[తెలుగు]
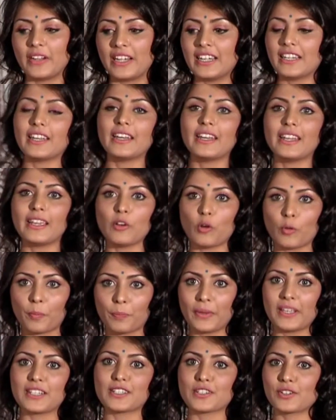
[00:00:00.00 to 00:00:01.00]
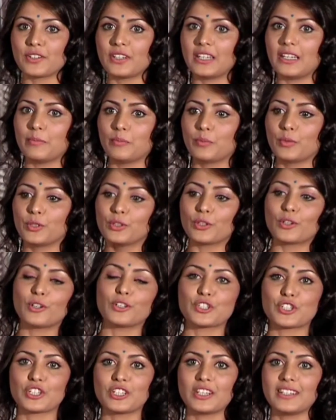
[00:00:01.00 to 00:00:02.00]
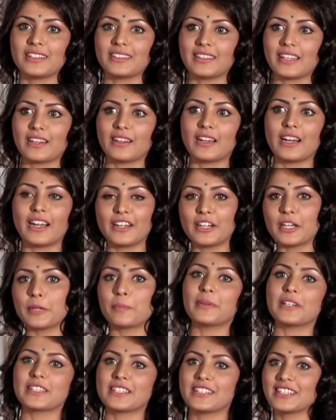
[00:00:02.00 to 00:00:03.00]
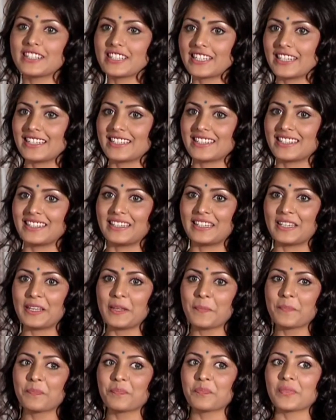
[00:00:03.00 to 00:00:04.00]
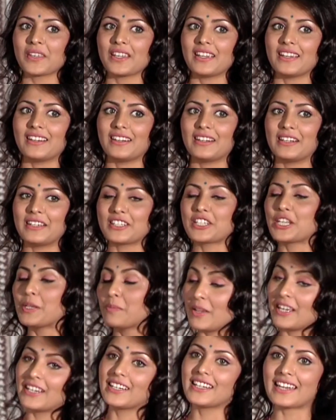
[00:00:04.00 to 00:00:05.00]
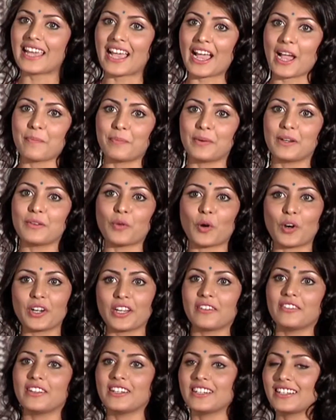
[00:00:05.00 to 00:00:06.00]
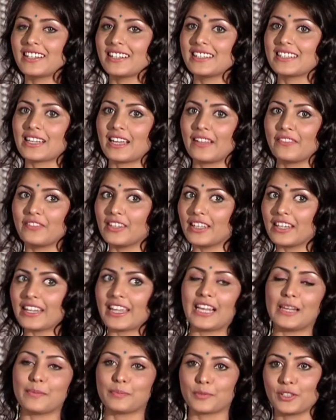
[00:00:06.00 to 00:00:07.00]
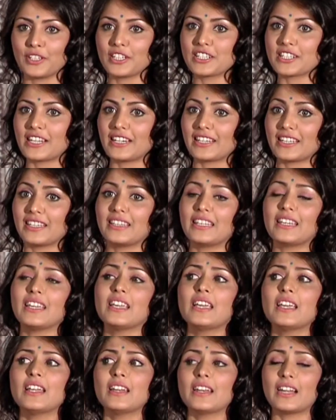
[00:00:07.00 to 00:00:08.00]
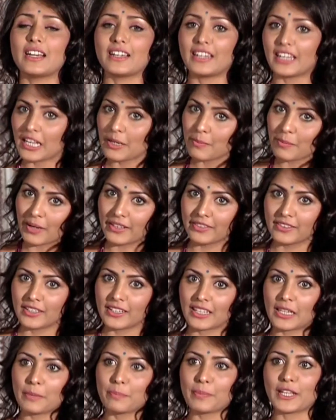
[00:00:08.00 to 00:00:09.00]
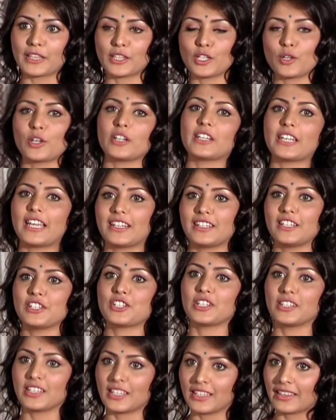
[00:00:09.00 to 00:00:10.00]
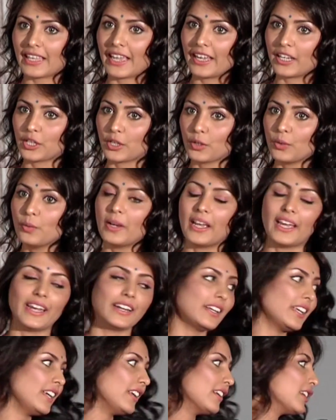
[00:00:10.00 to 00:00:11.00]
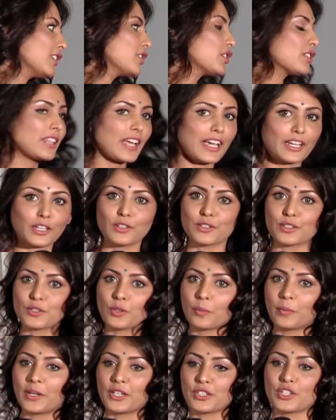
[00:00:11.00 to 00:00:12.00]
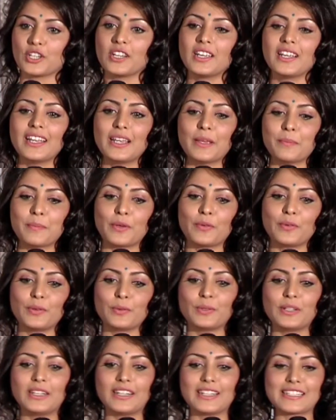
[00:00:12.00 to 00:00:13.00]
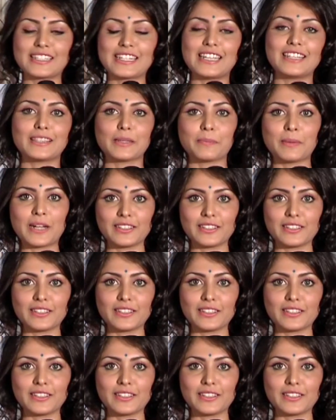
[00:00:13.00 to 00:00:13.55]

వెంటనే ఒప్పేసుకుని ముందుకొచ్చి తను హండ్రెడ్ పర్సెంట్ చేసింది షీ మేడ్ ఇట్ హ్యాపెన్ వాట్ ఎవర్ ఇట్ ఈస్ అందరి హెల్ప్తోనే జరిగింది నా టీం అందరికీ ప్రతి ఒక్క టెక్నీషియన్కి థ్యాంక్ యూ అండ్ నీరజ్ థ్యాంక్ యూ సో మచ్ మేము ఇలా సీత